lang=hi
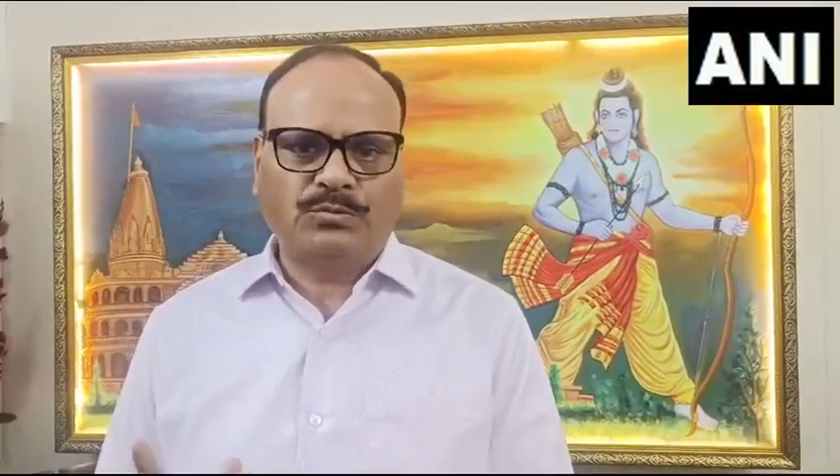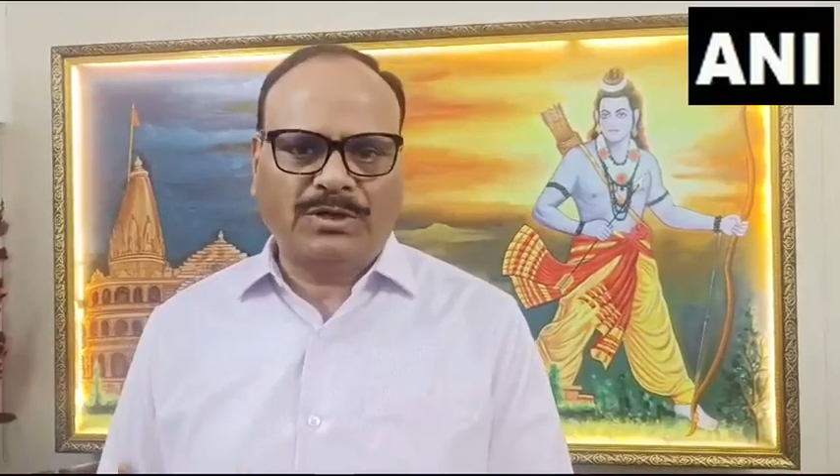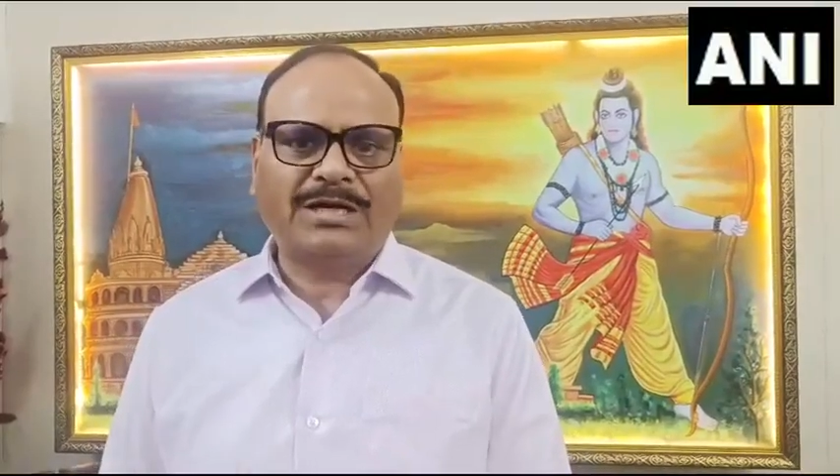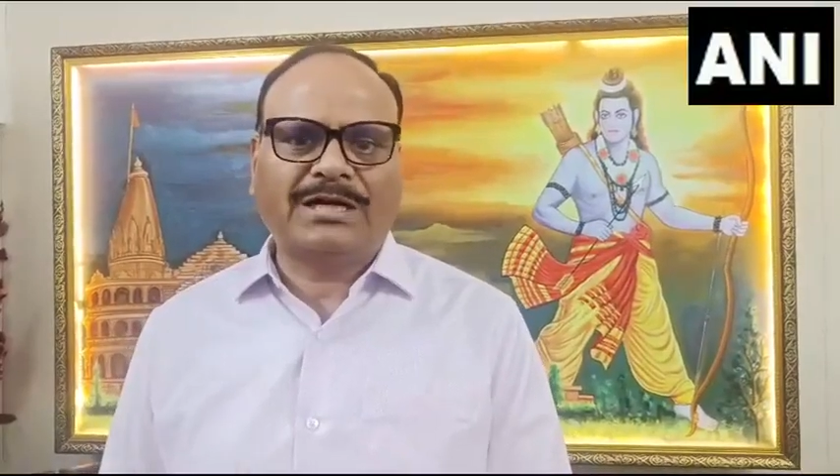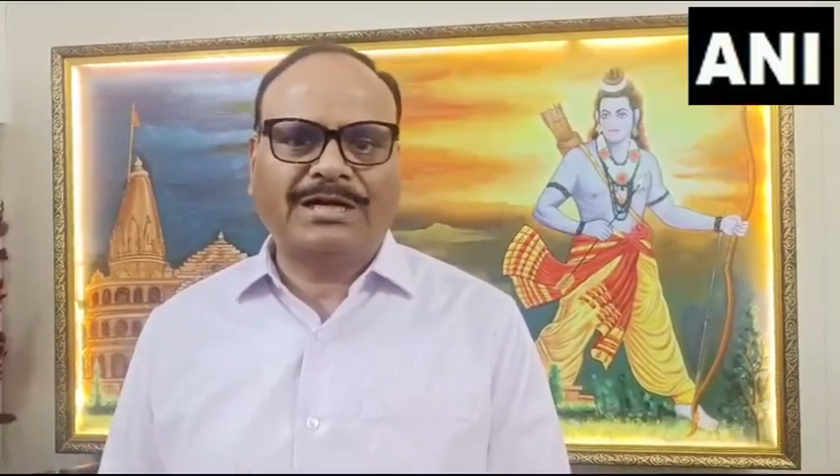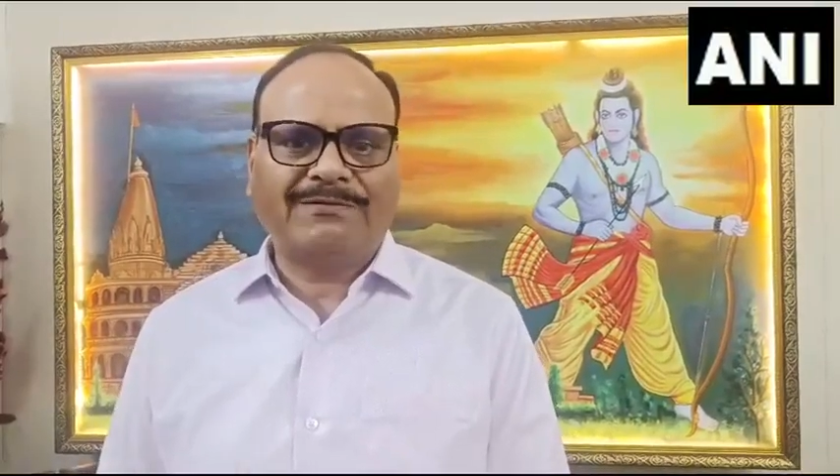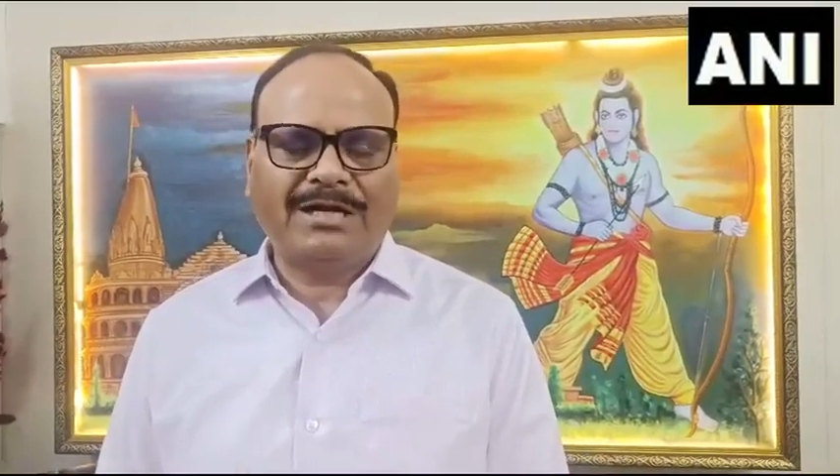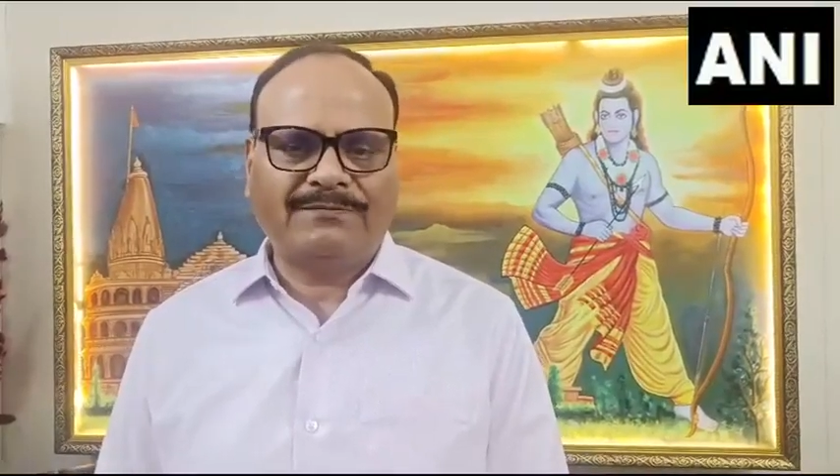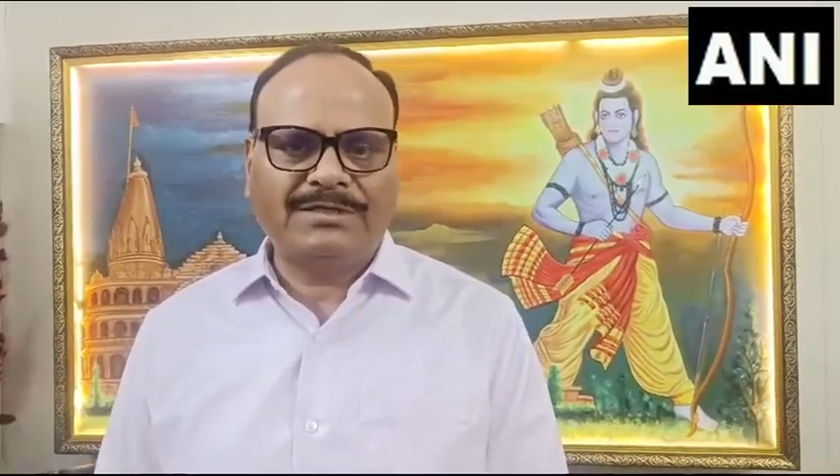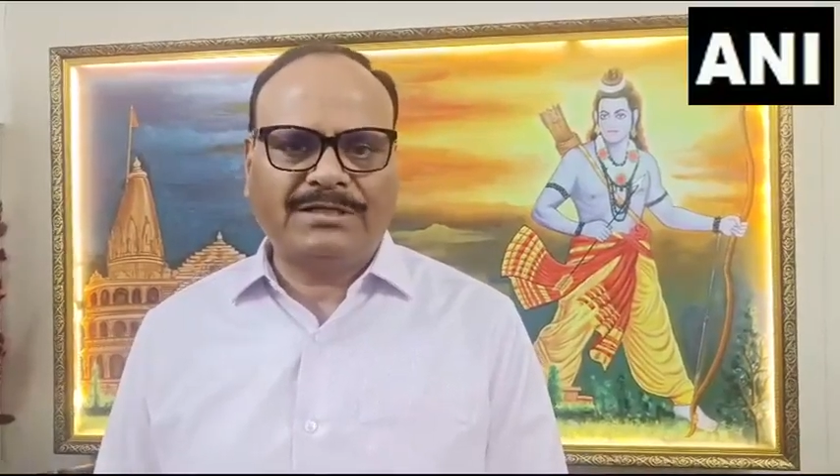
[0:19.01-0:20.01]
पूरा करने
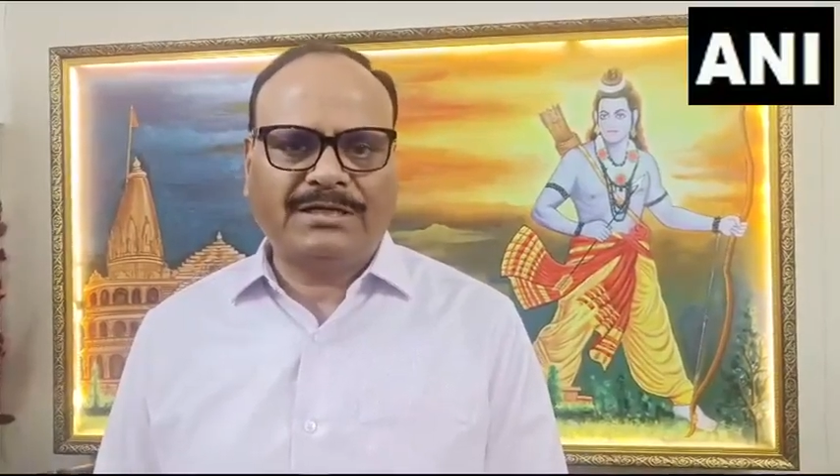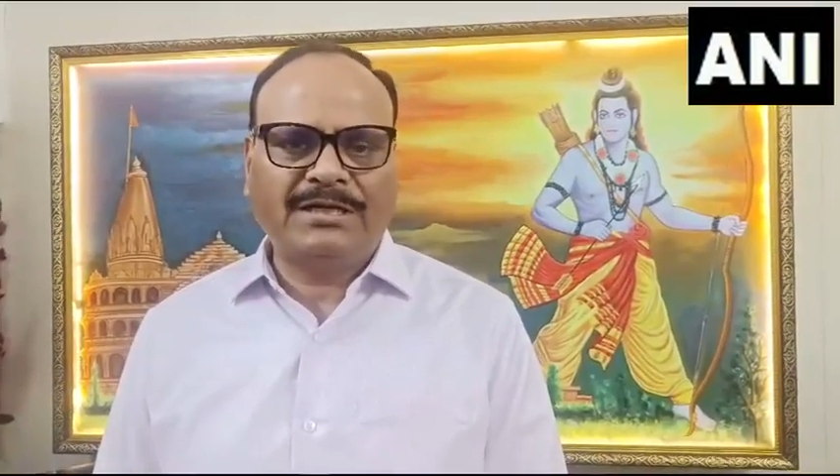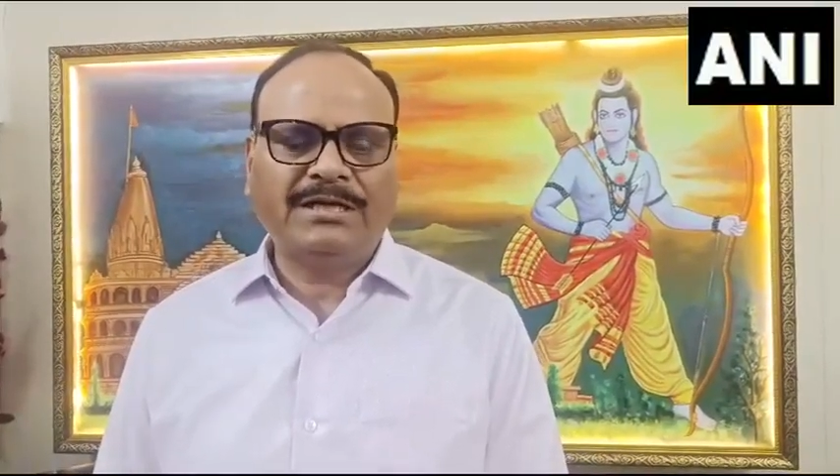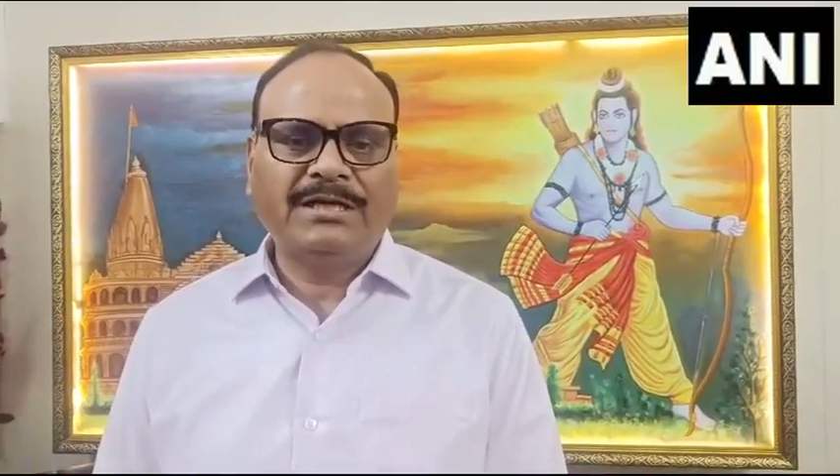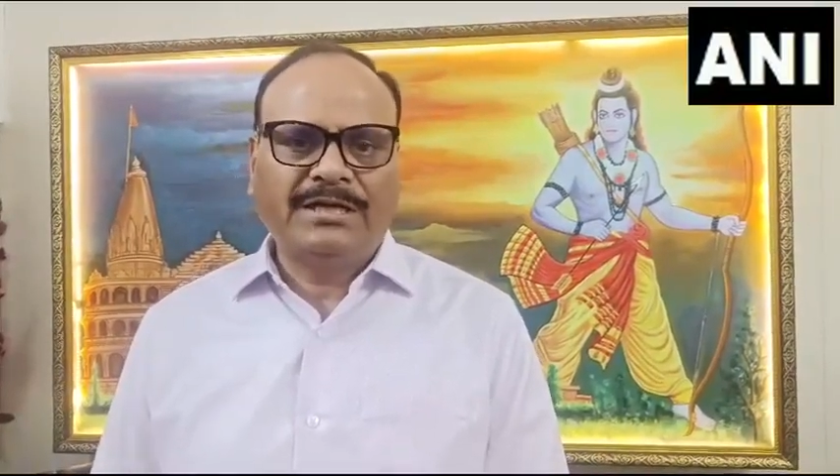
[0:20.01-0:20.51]
वाला बजट है